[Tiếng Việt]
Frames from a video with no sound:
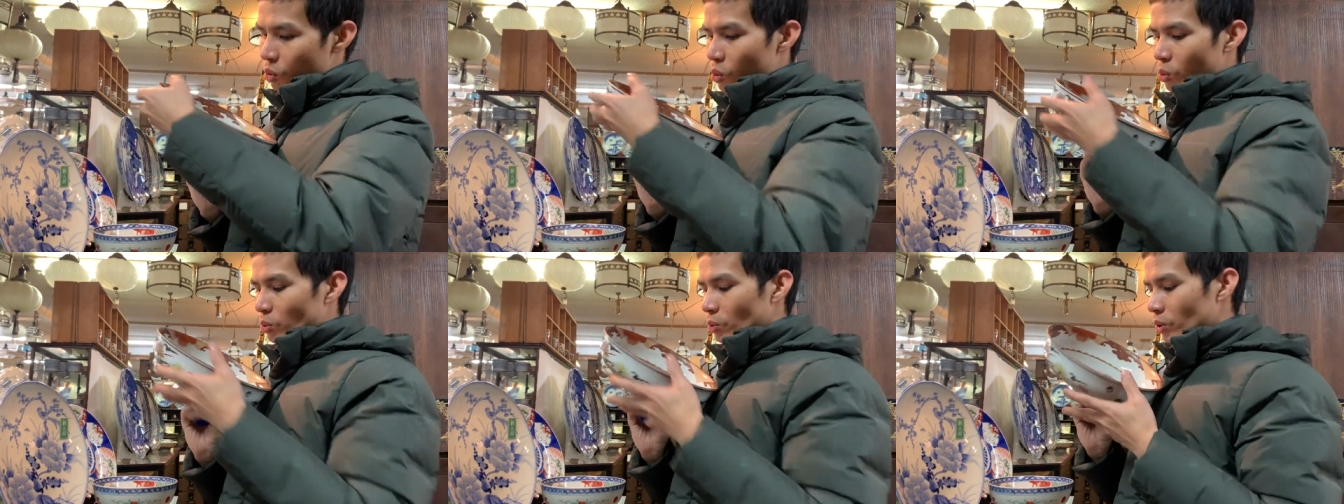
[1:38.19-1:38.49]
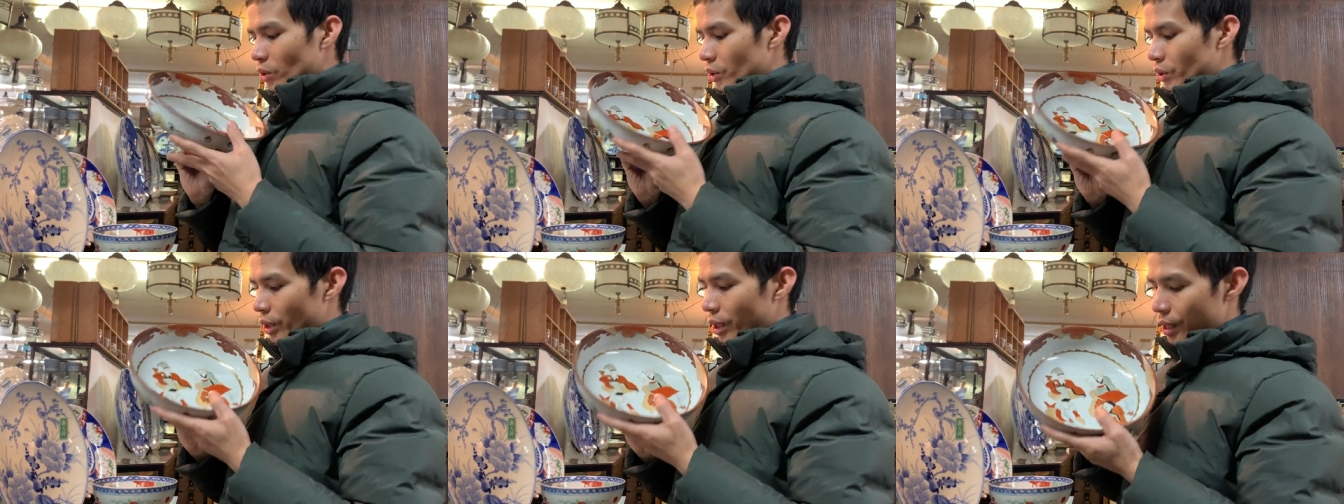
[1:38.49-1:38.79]
cũng
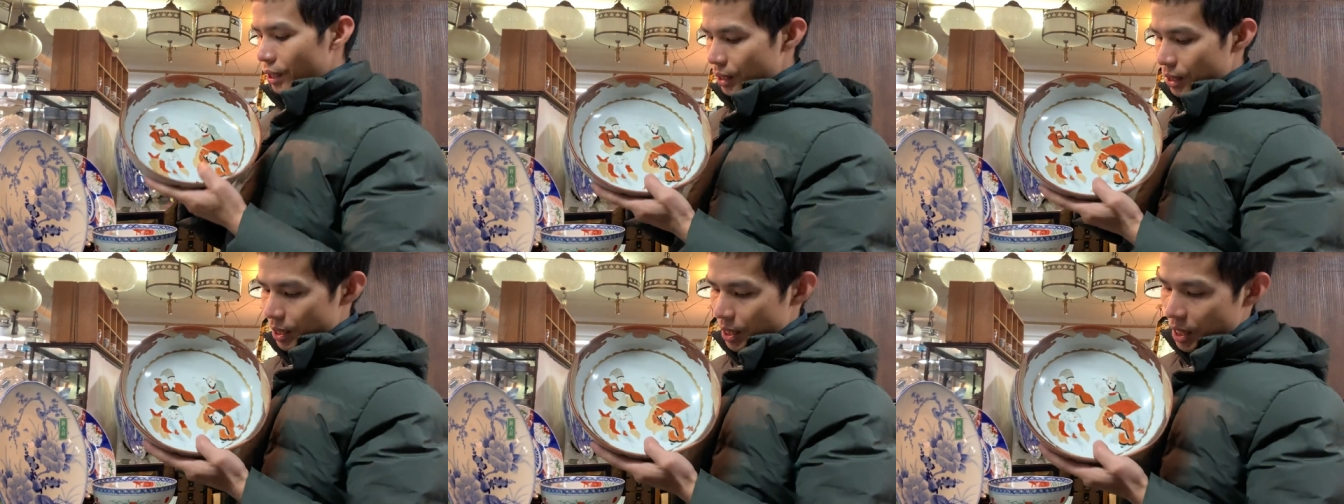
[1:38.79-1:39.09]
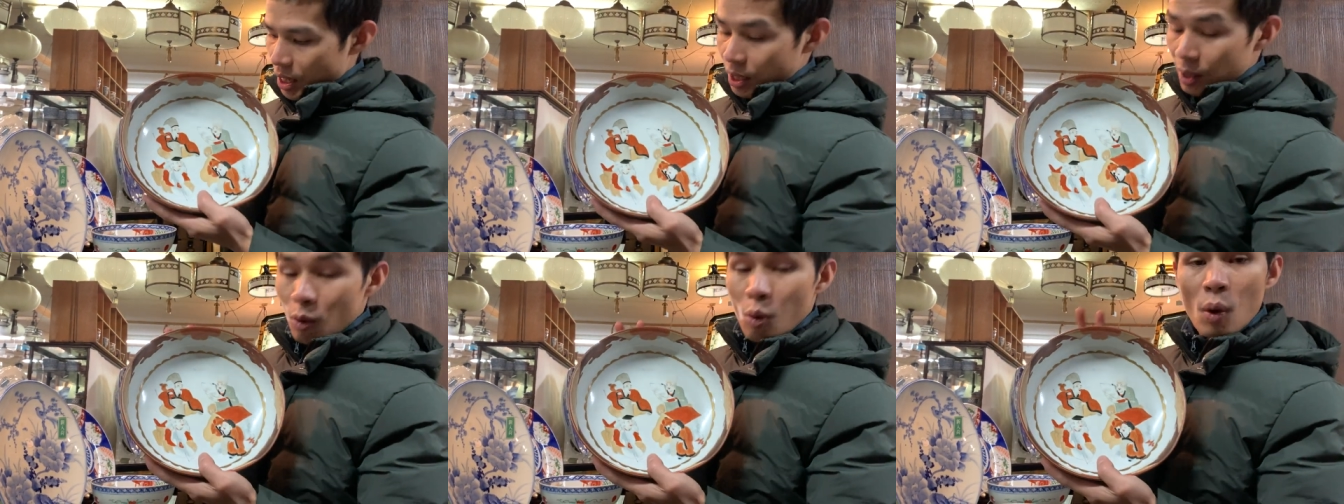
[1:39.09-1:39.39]
như thế
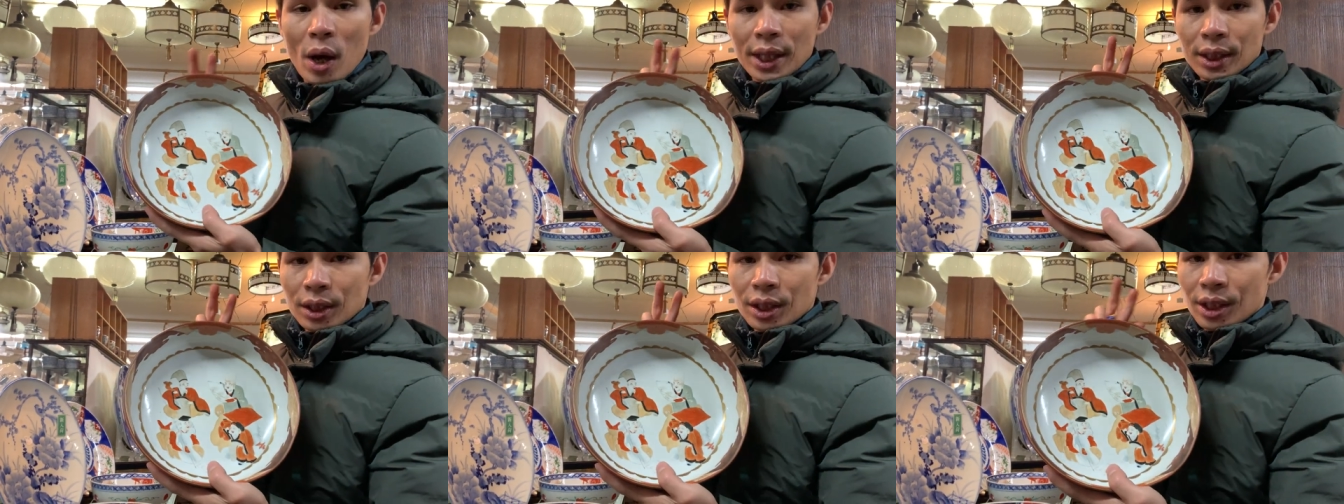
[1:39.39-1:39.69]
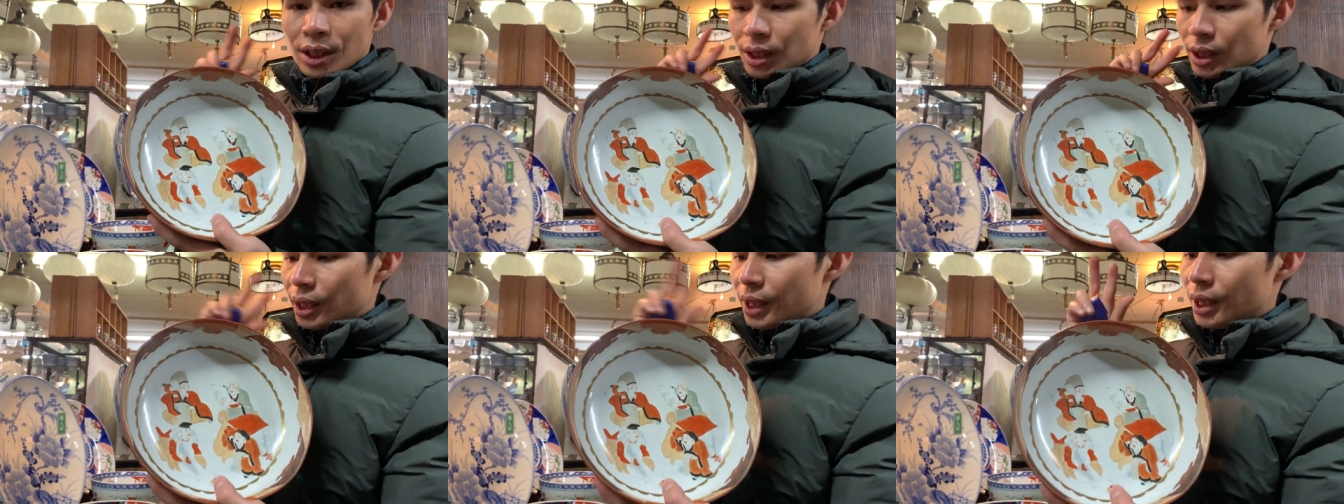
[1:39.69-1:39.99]
họa
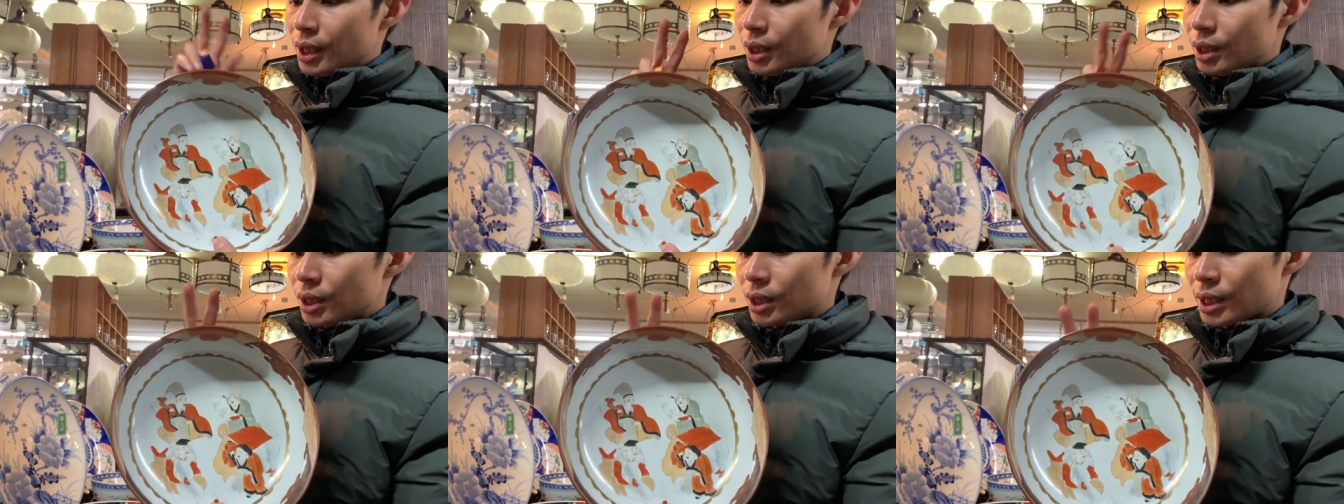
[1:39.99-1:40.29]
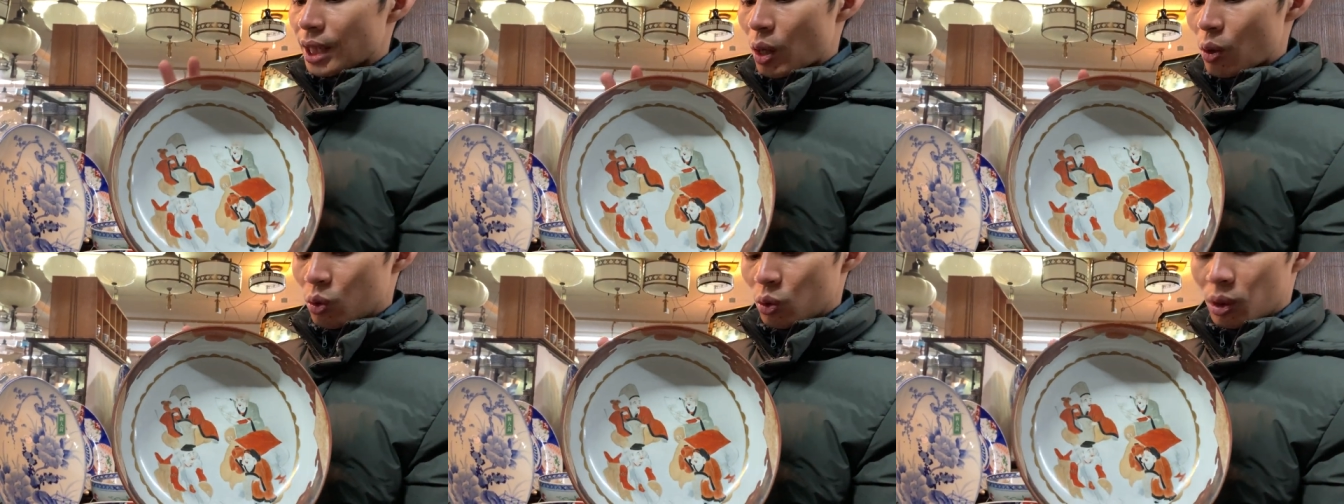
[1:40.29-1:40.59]
tiết y như
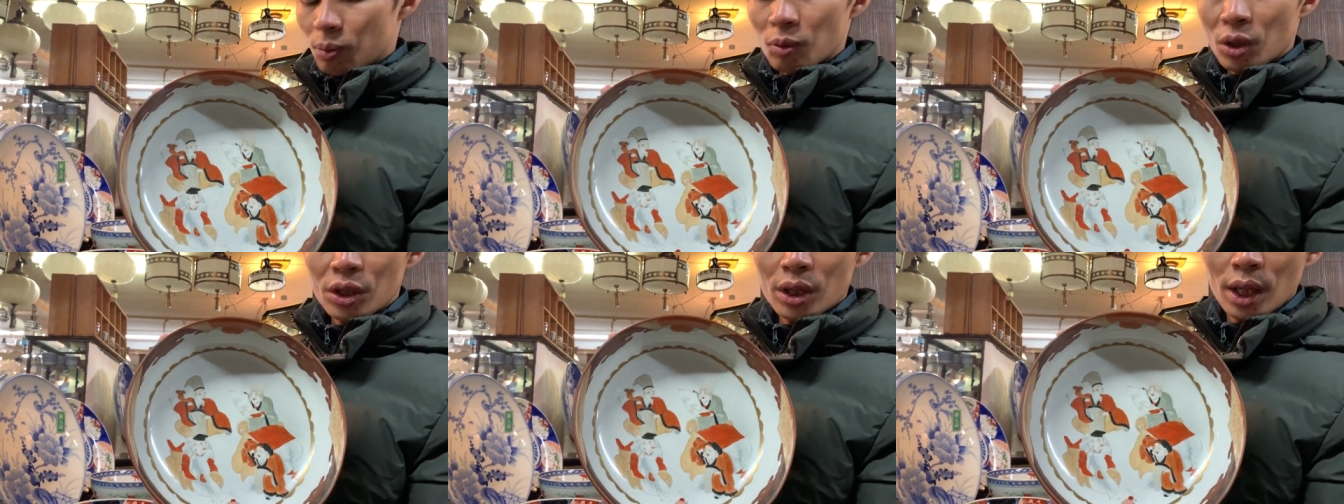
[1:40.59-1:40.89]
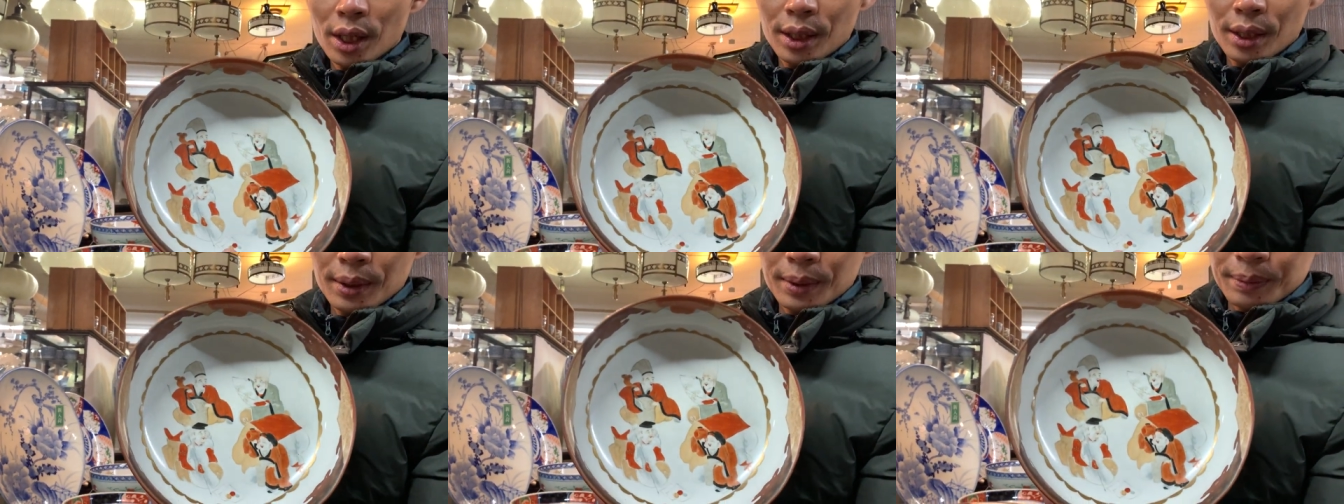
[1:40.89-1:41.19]
nhau luôn mọi người